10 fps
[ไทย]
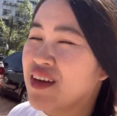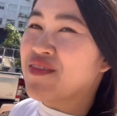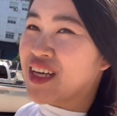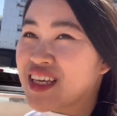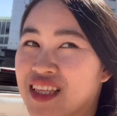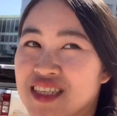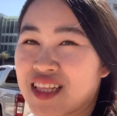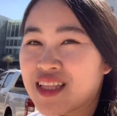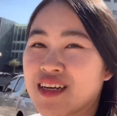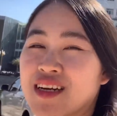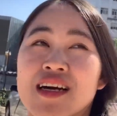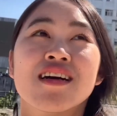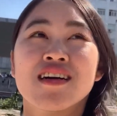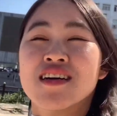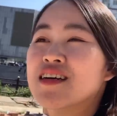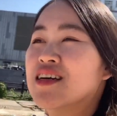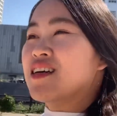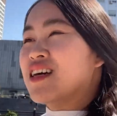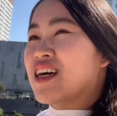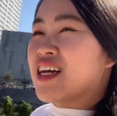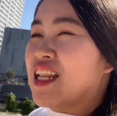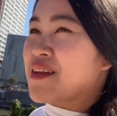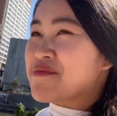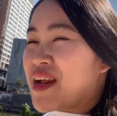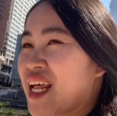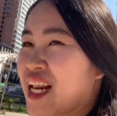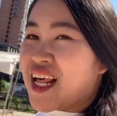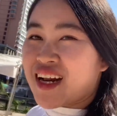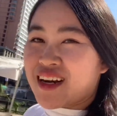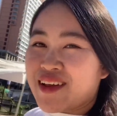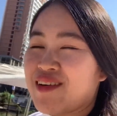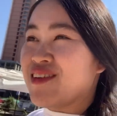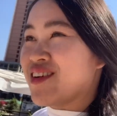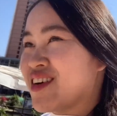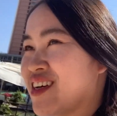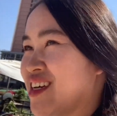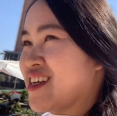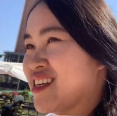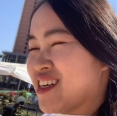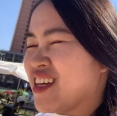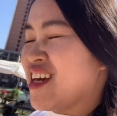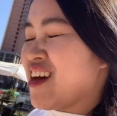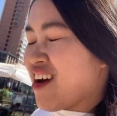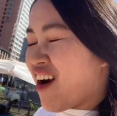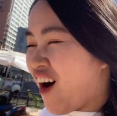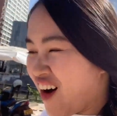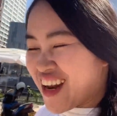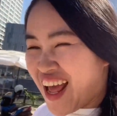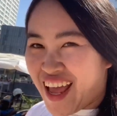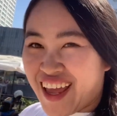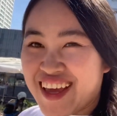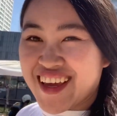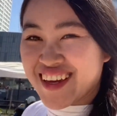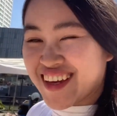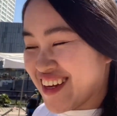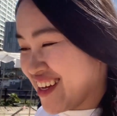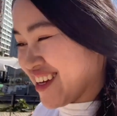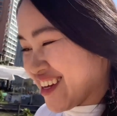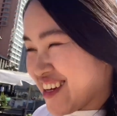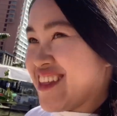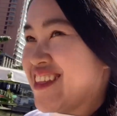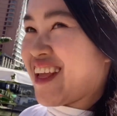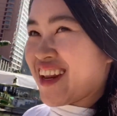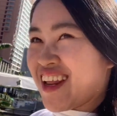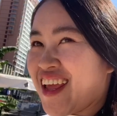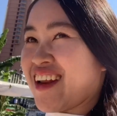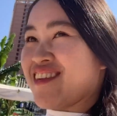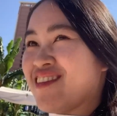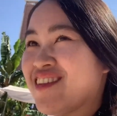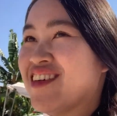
เมียงจันเซ็นเตอร์ลัดมาทางลังนี่เนาะฮอนไหลแดนแหงเนาะ